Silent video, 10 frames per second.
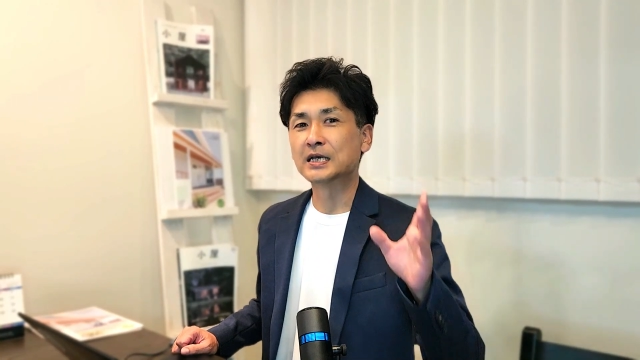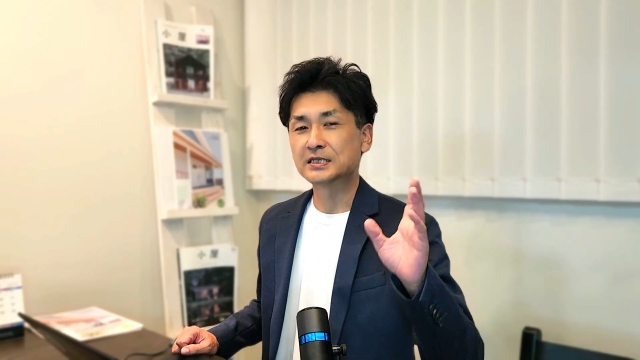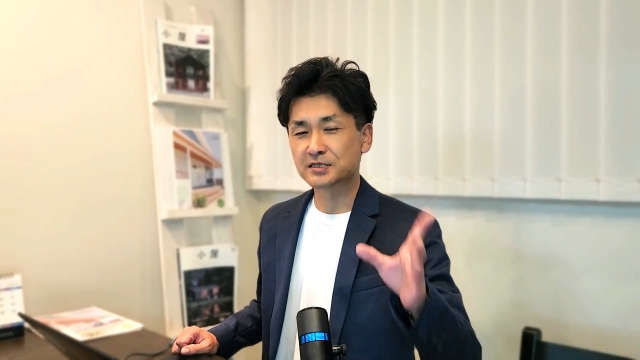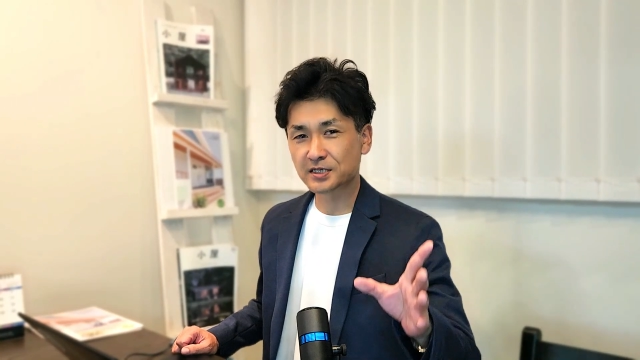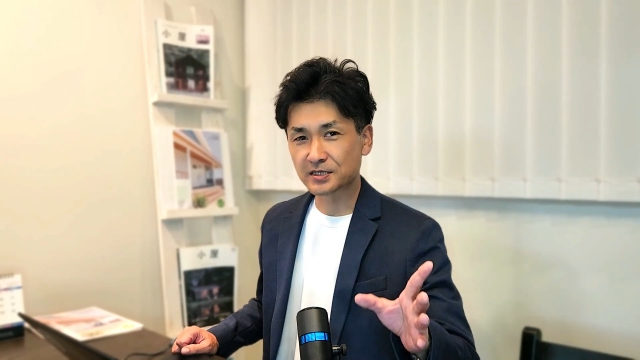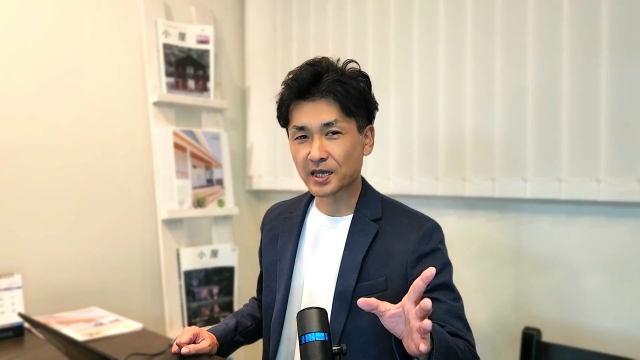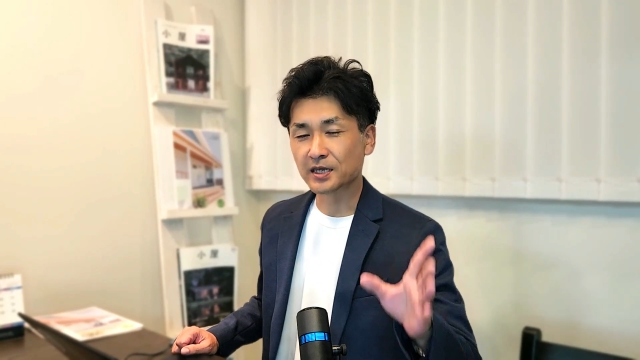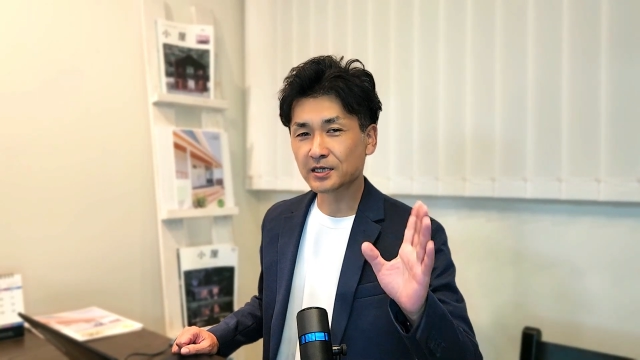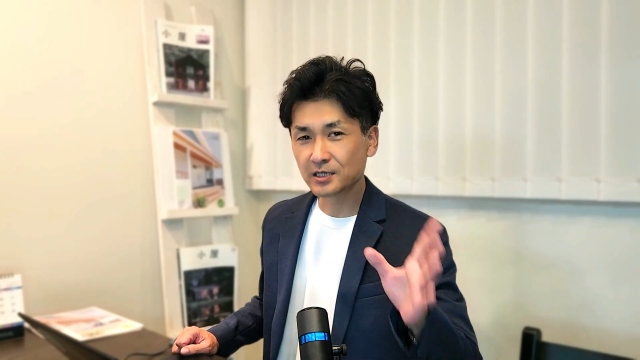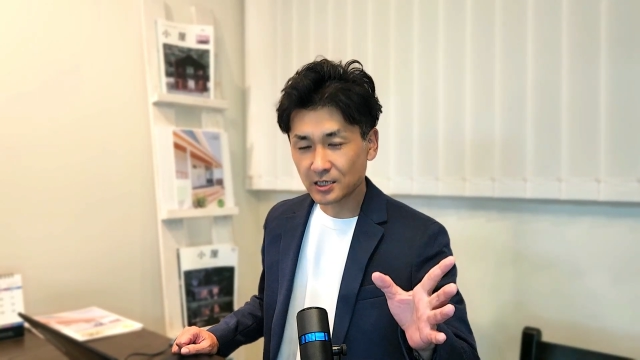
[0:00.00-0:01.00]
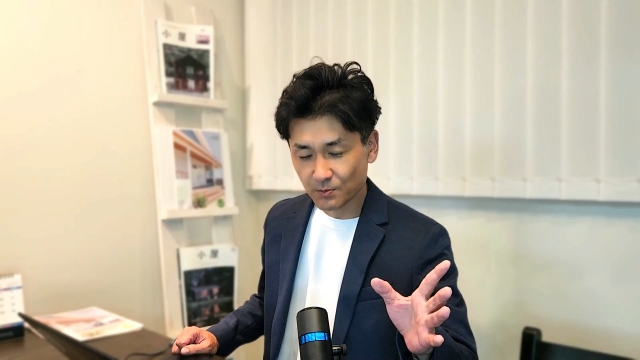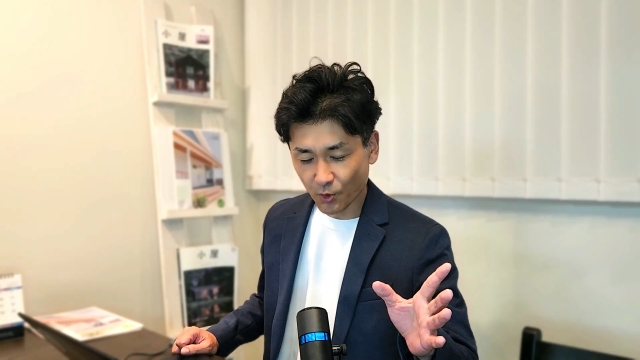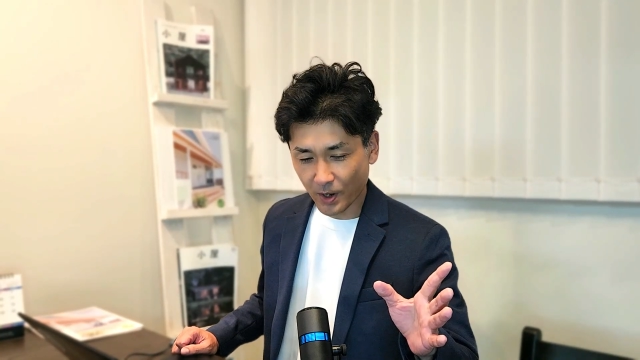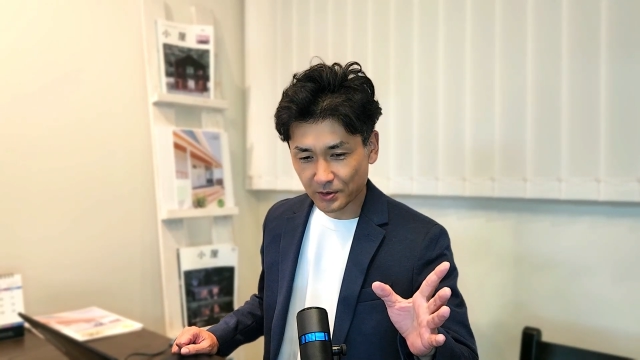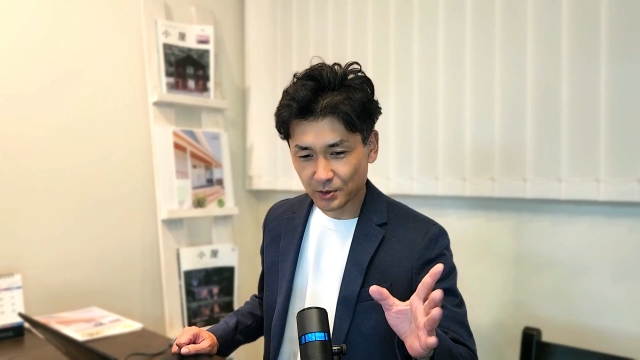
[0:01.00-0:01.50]
ぜひね、いい
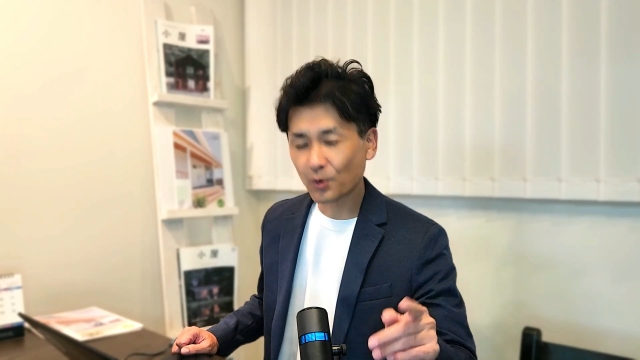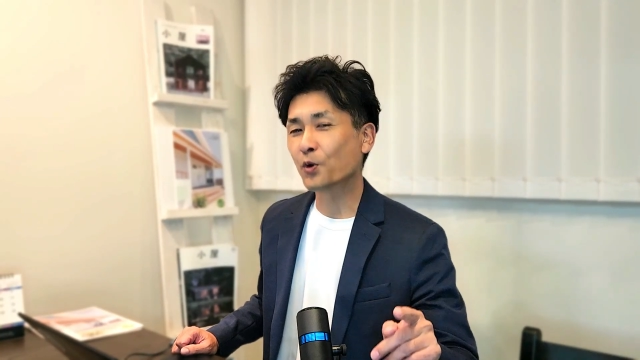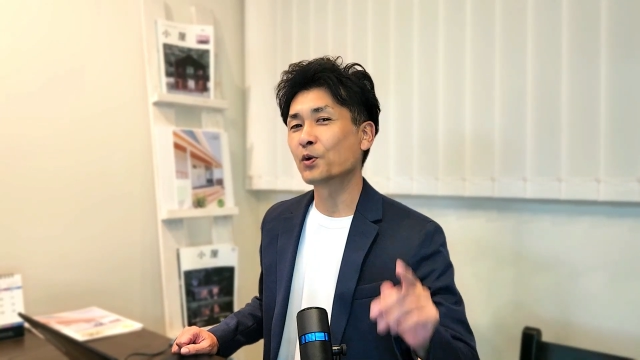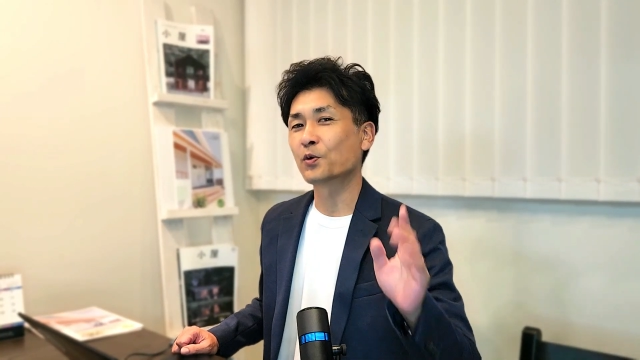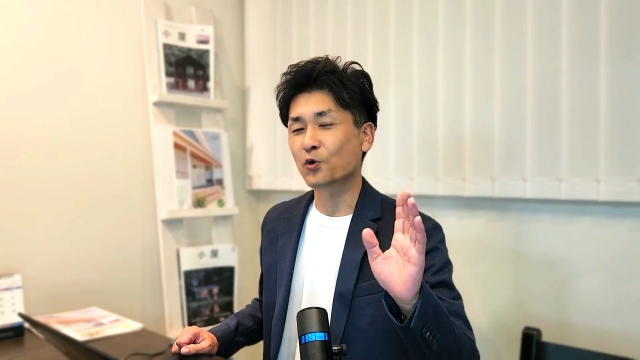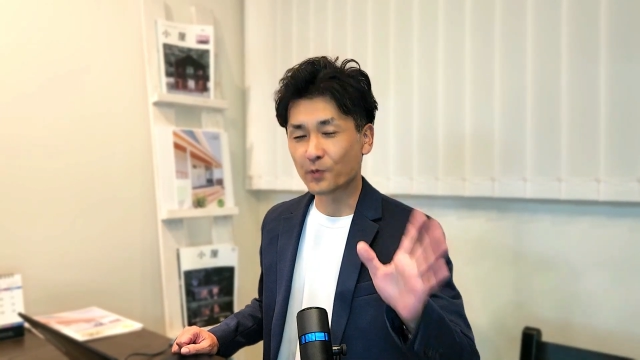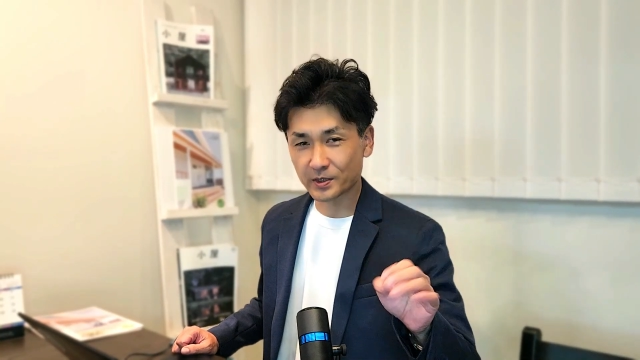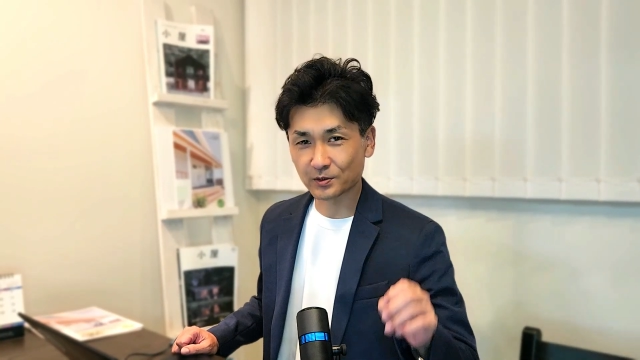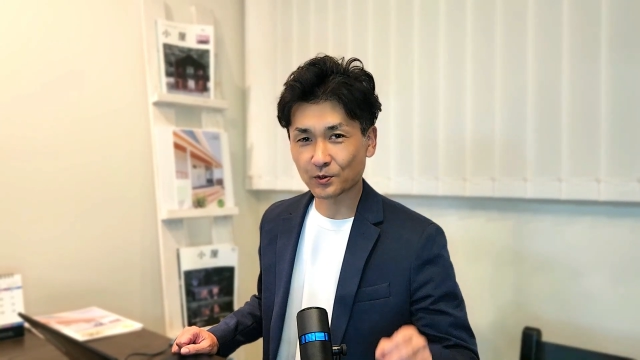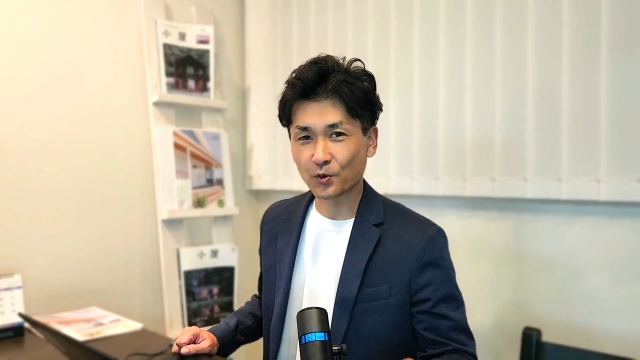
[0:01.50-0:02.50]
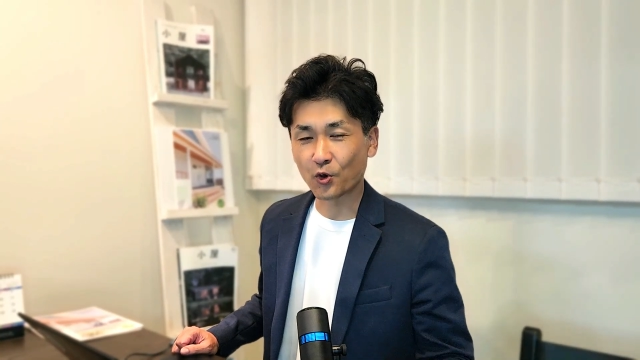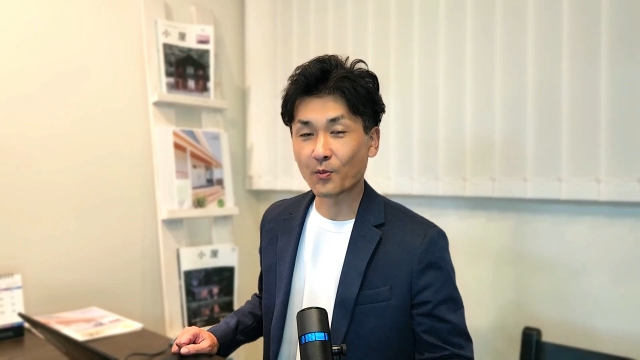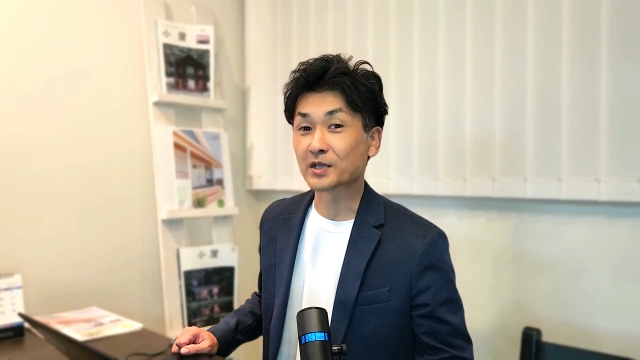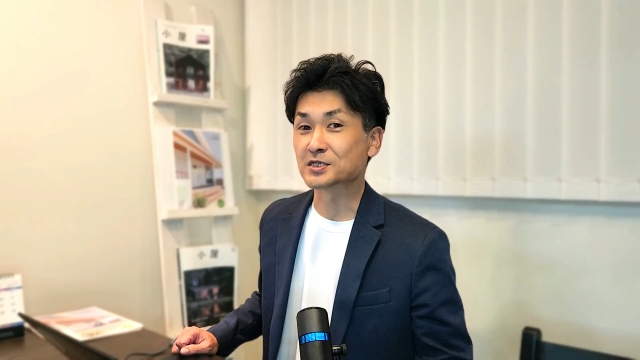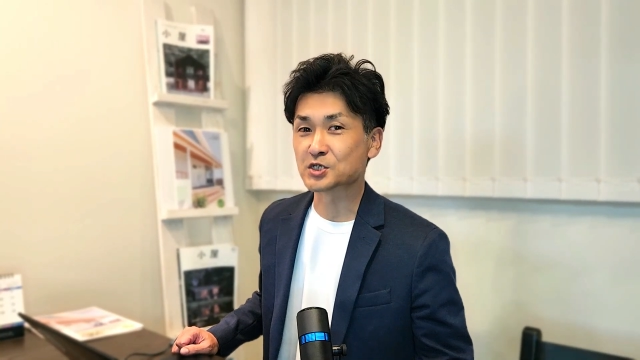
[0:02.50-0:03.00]
も悪いもコメントの方お
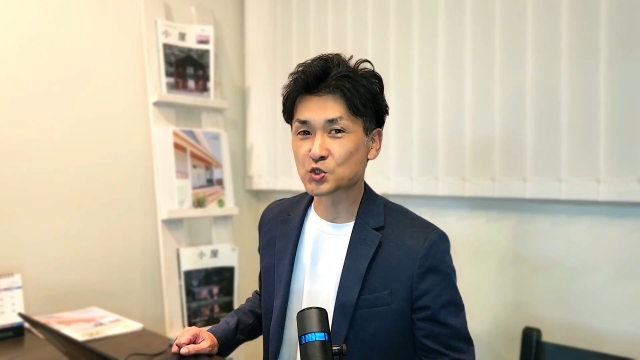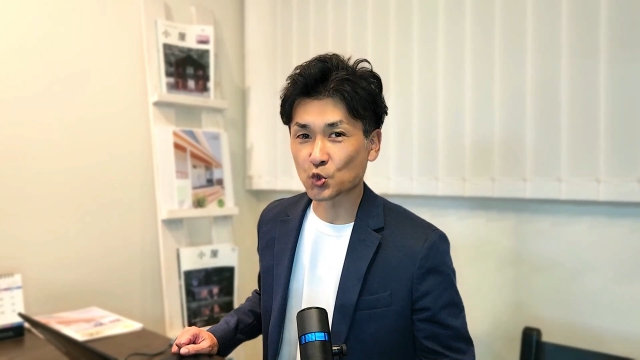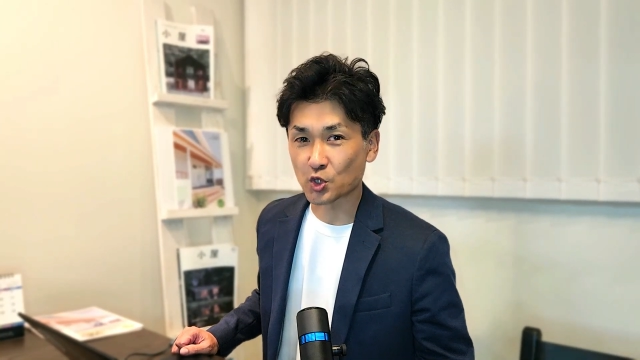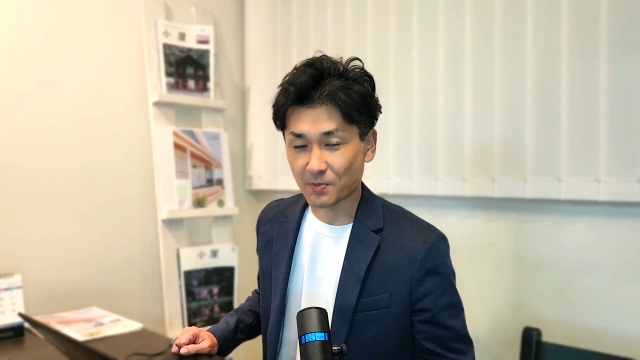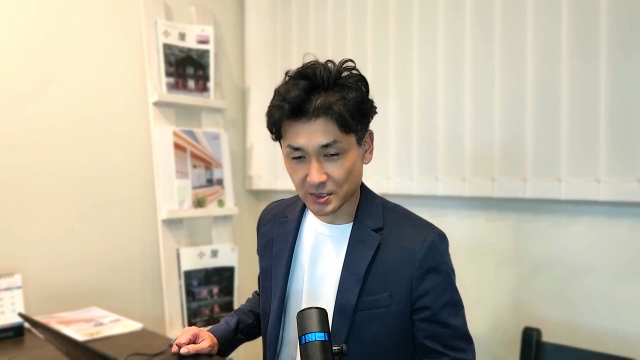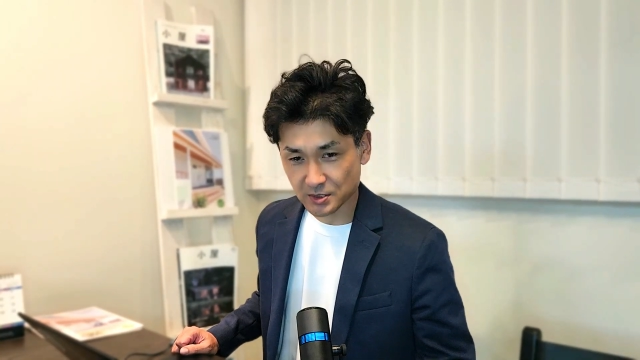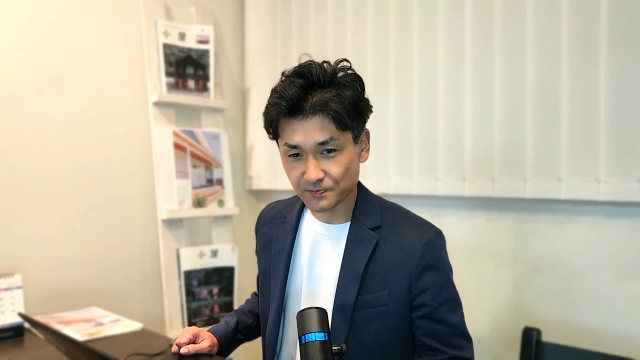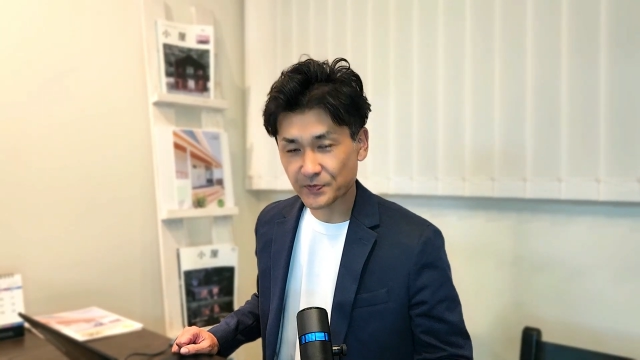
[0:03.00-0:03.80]
待ちしております。